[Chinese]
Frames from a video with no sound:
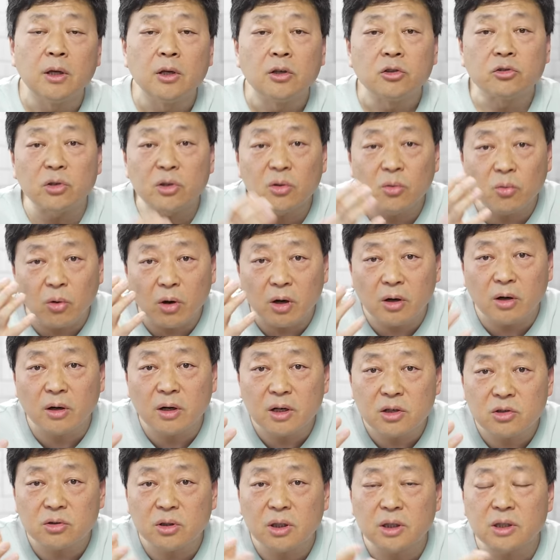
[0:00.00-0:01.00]
所以我个
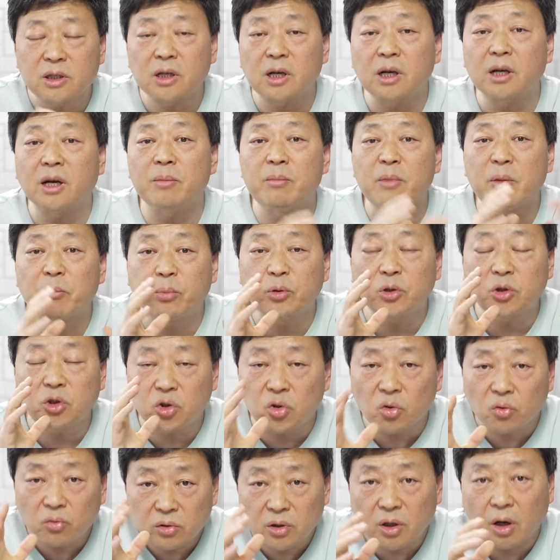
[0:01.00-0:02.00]
人觉得这个根本不
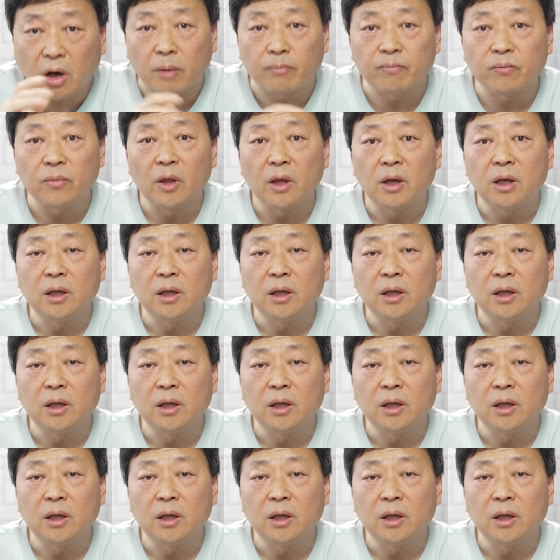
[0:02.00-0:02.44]
重要。